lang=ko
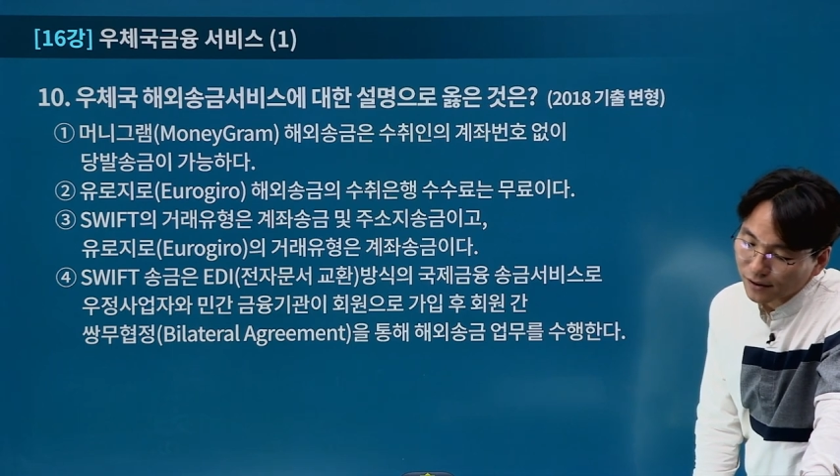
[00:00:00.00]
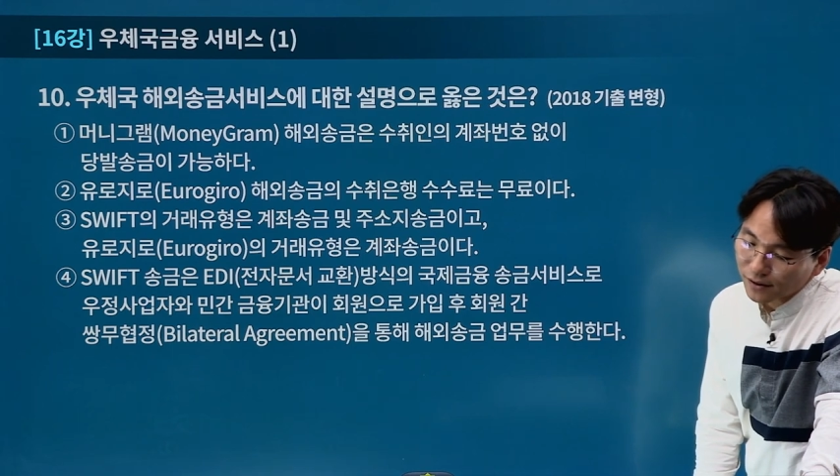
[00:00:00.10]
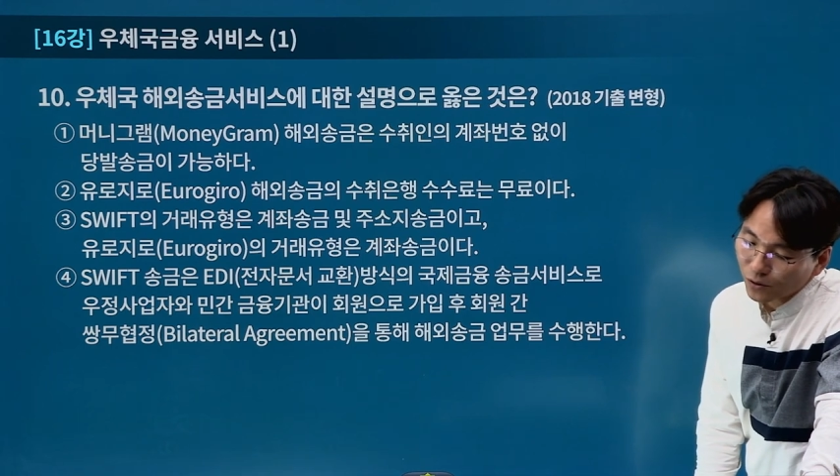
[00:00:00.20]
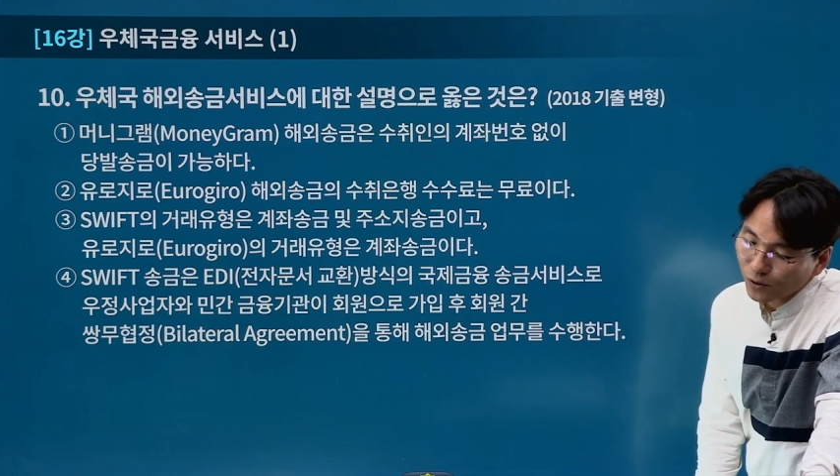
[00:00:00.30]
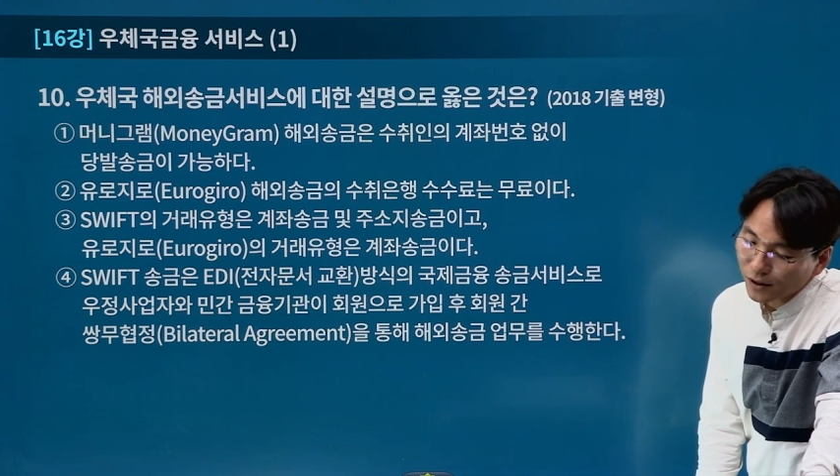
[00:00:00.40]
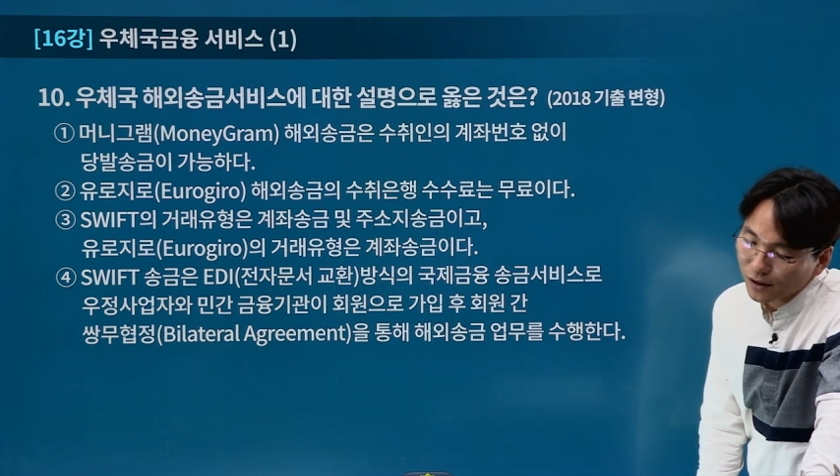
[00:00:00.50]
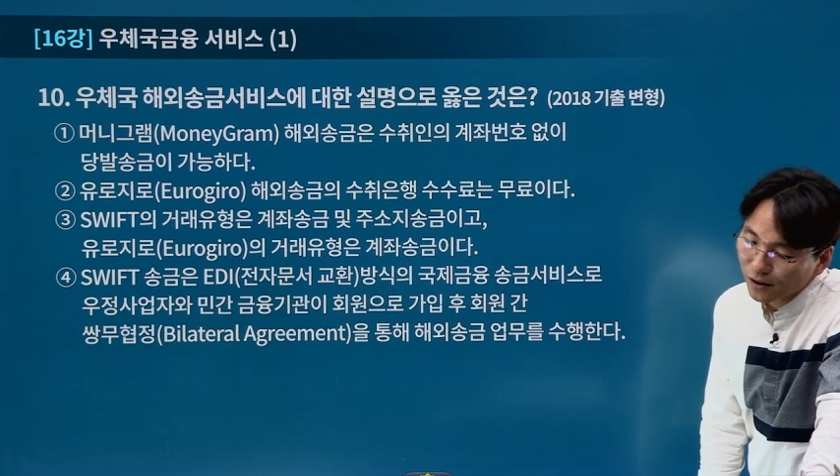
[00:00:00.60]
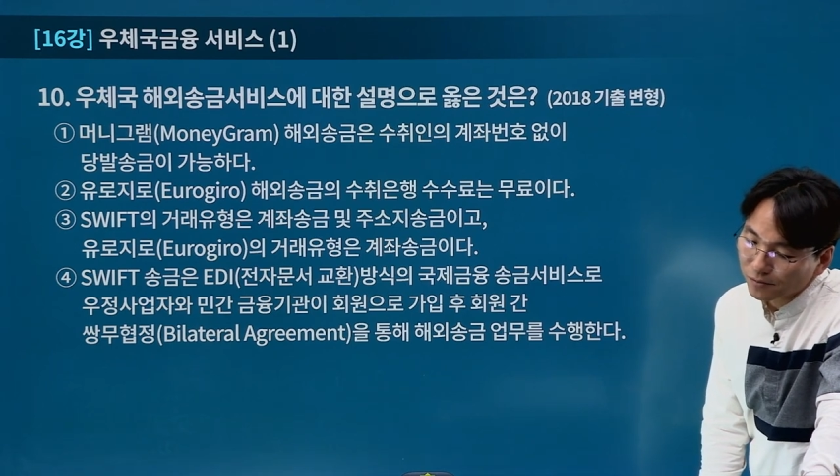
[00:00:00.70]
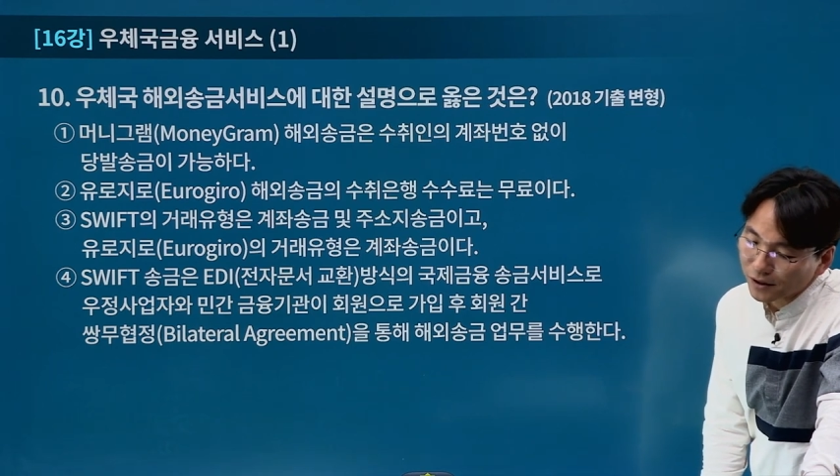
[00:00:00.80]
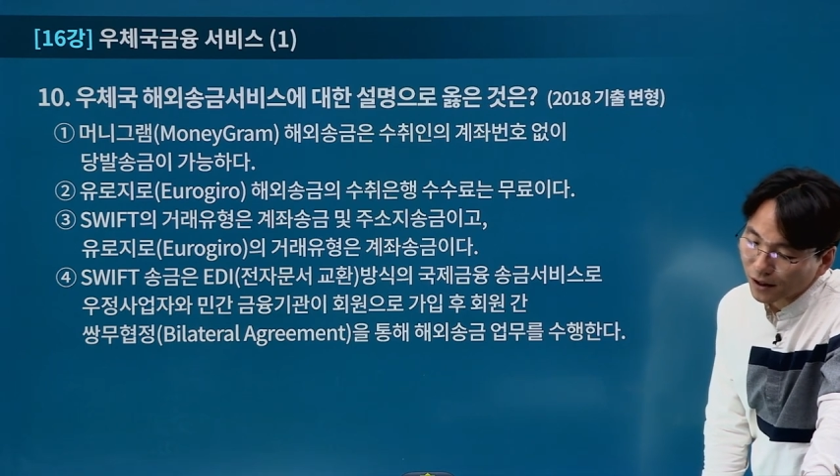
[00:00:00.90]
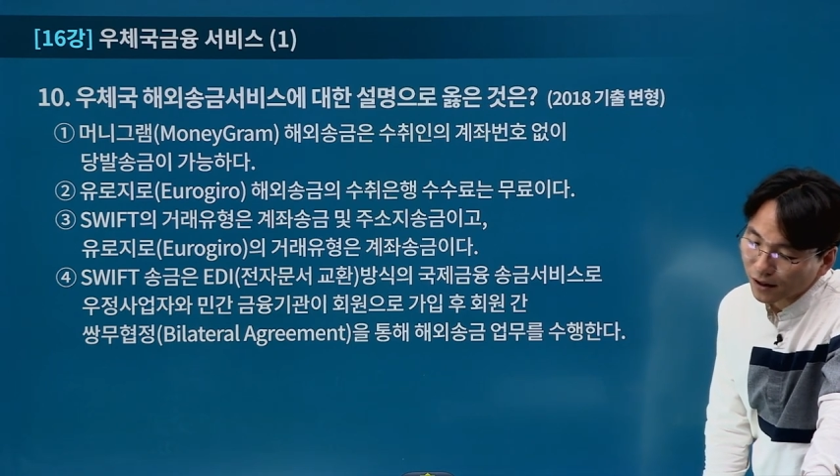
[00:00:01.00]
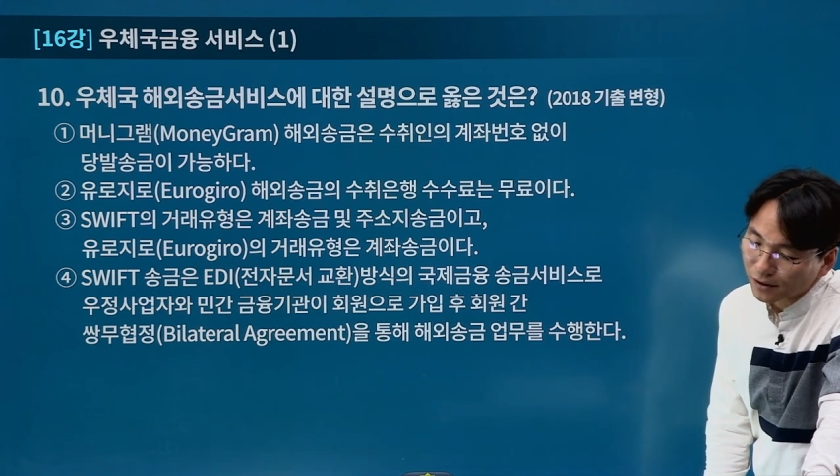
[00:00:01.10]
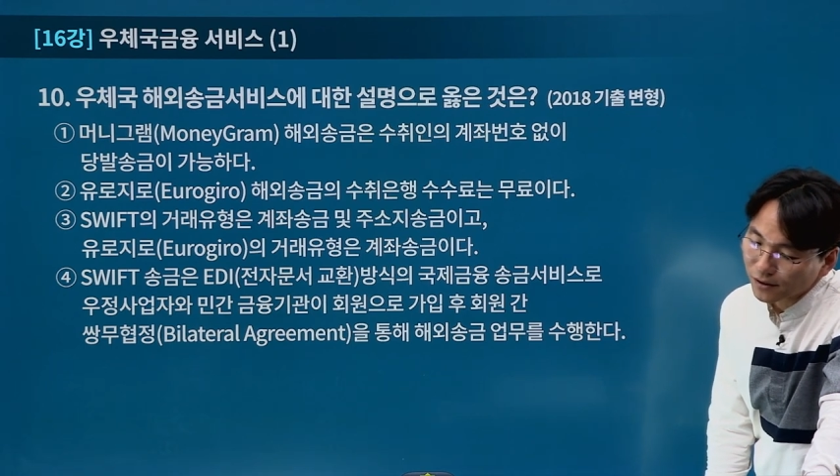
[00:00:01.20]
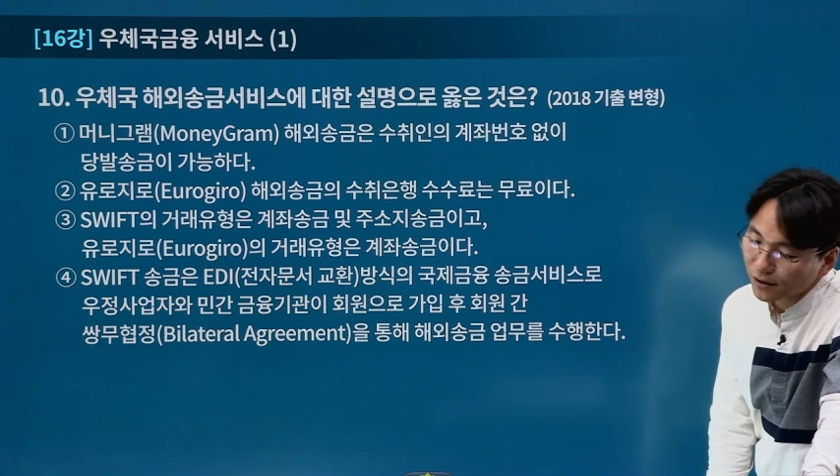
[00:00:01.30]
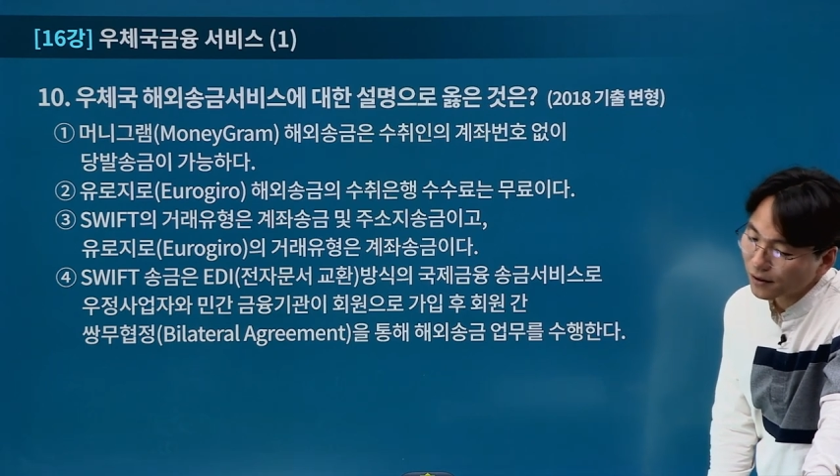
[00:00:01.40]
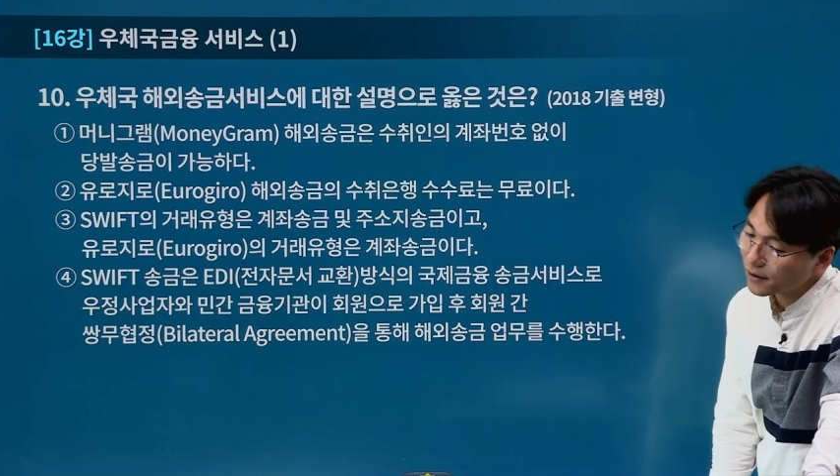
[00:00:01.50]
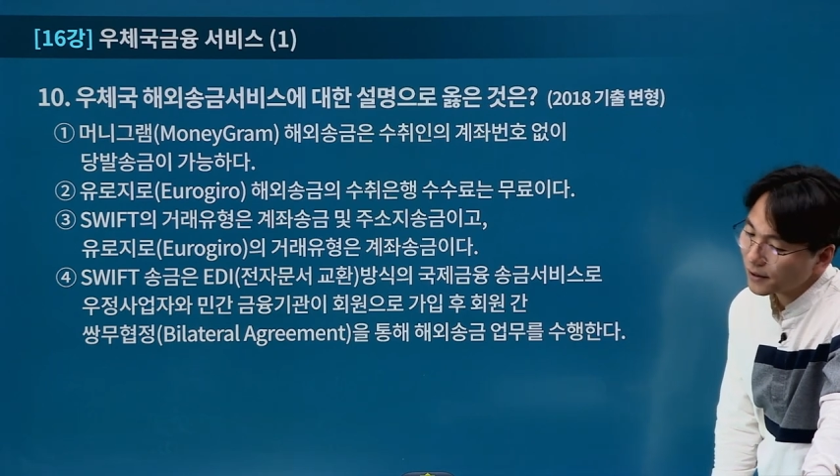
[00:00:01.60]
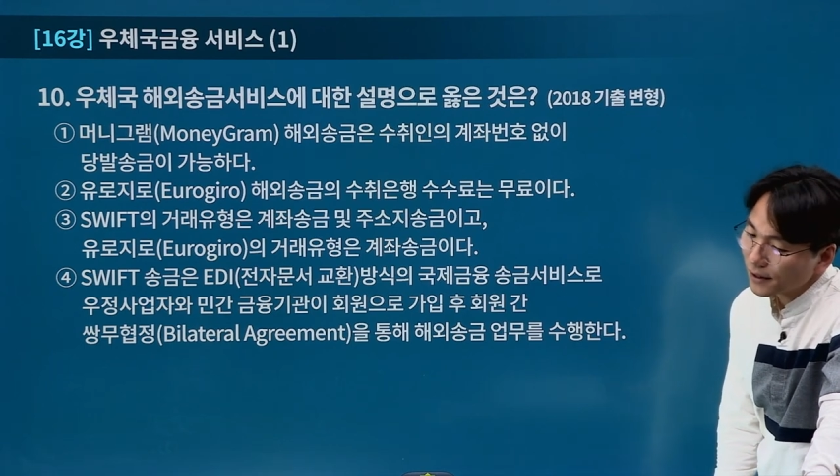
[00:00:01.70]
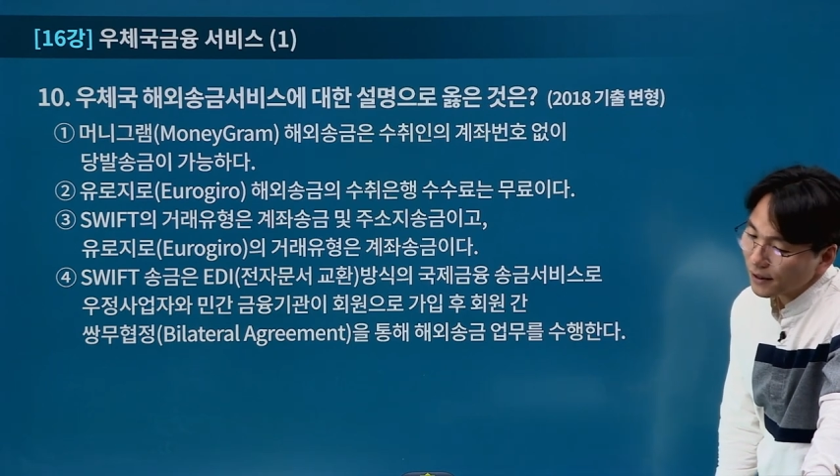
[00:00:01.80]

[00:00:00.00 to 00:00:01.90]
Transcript: 쓰고 있는 겁니다. 그죠?